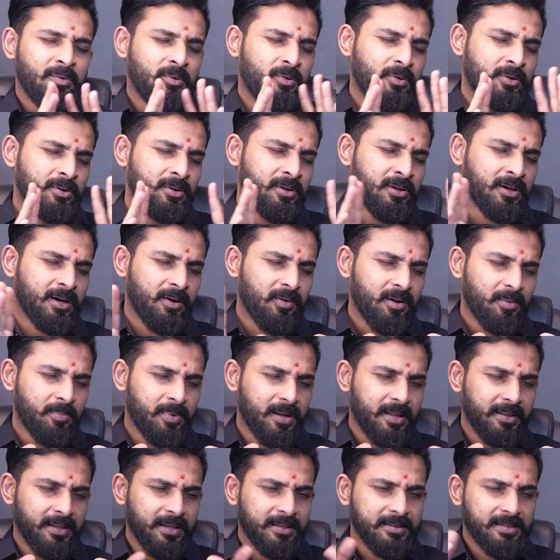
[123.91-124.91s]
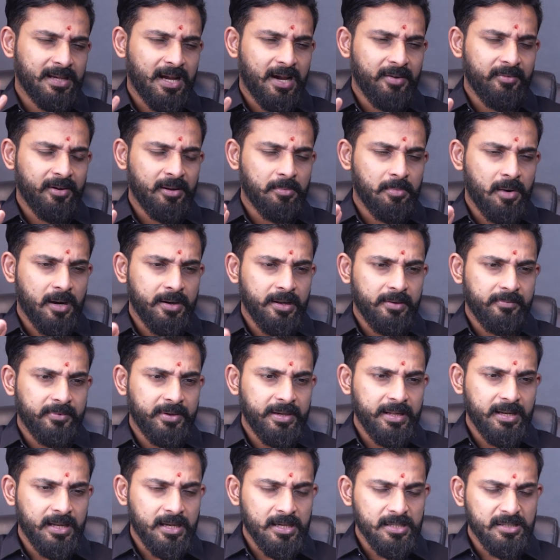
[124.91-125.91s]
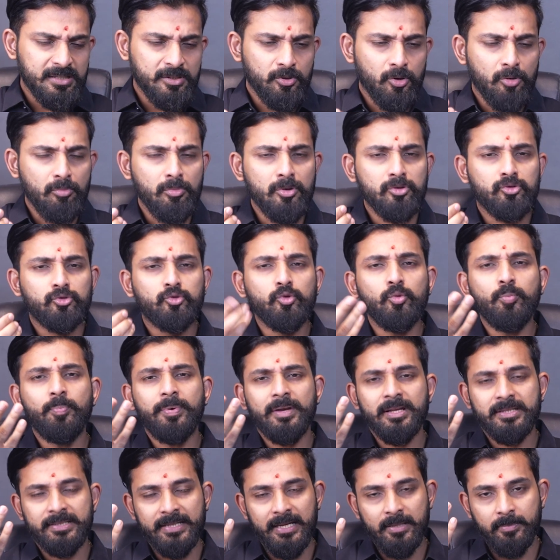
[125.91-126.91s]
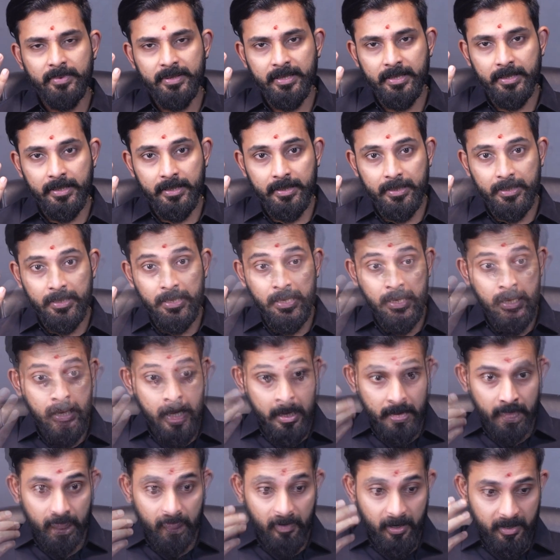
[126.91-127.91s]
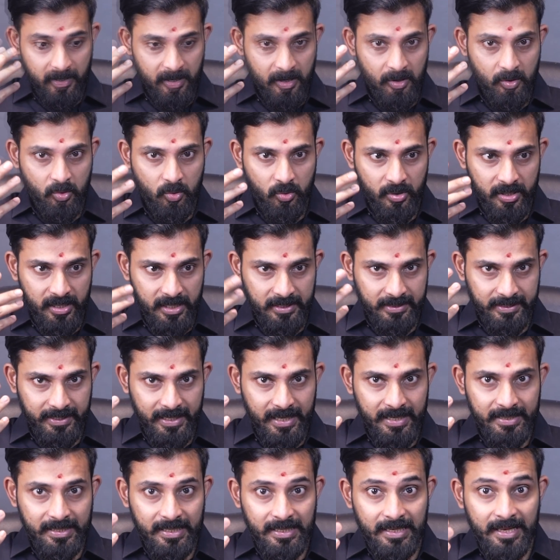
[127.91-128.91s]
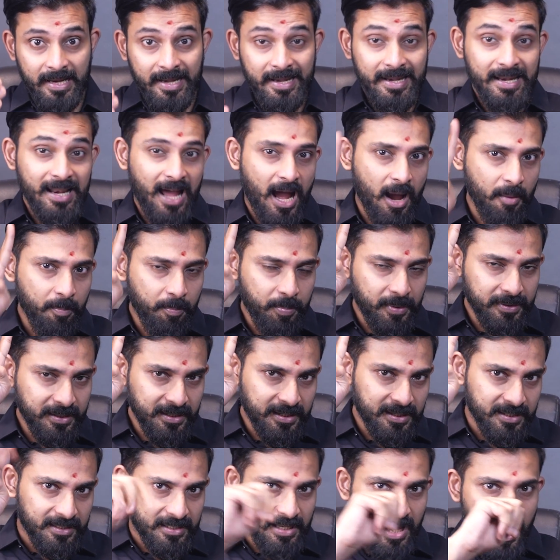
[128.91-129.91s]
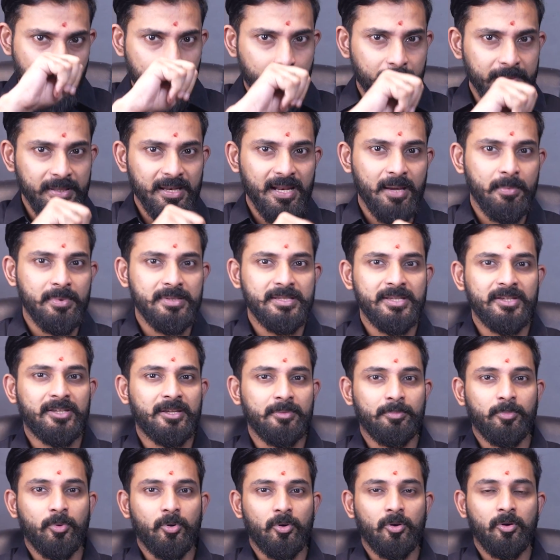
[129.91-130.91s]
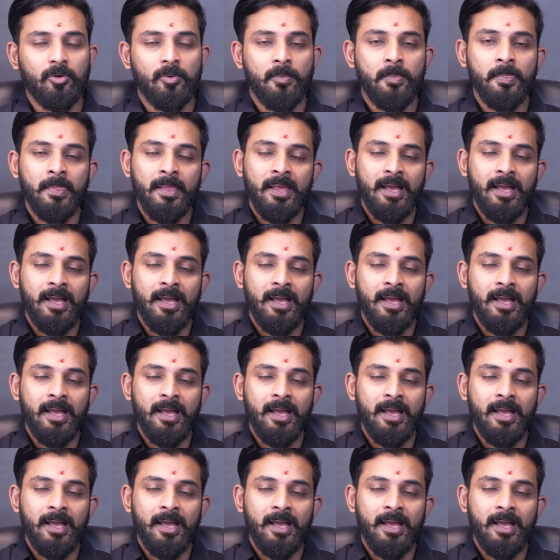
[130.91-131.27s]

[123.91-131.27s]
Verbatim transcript: ஒன்றும் கவலைப்படாதீங்க திராவிட மாடல் விடியல் அரசு ரொம்ப சூப்பராக செயல்பட்டுக்கிட்டு இருக்கு வரக்கூடிய தேர்தலில் நாற்பதுக்கு நாற்பது நாம ஜெயிக்க போகிறோம்